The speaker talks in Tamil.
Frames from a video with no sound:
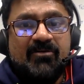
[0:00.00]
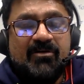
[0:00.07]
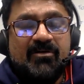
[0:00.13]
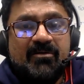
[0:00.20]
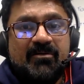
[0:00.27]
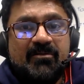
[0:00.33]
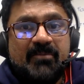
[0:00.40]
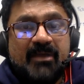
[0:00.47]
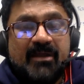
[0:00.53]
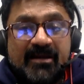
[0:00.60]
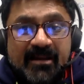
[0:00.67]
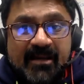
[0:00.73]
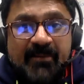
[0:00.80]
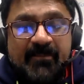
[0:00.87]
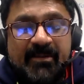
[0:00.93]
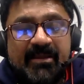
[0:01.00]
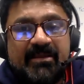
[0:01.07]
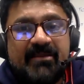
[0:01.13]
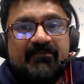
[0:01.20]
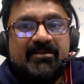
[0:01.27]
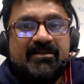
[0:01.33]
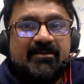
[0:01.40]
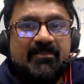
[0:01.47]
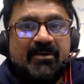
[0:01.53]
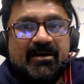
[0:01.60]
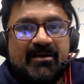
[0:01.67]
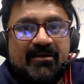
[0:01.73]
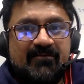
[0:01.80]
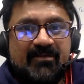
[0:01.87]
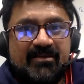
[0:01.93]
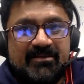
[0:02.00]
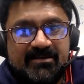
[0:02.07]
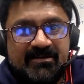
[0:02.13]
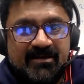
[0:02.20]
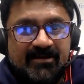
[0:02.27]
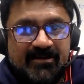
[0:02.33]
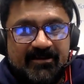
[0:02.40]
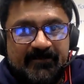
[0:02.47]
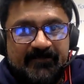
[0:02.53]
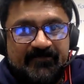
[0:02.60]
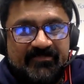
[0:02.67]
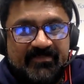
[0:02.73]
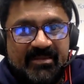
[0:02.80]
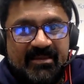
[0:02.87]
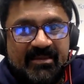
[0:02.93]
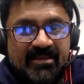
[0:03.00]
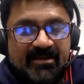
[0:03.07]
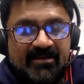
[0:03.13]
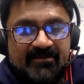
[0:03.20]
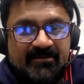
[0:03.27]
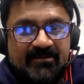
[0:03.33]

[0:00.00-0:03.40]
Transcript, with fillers: ஒரு மனநிலைமைக்கு வந்து மக்கள் வந்துட்டாங்க இல்லையா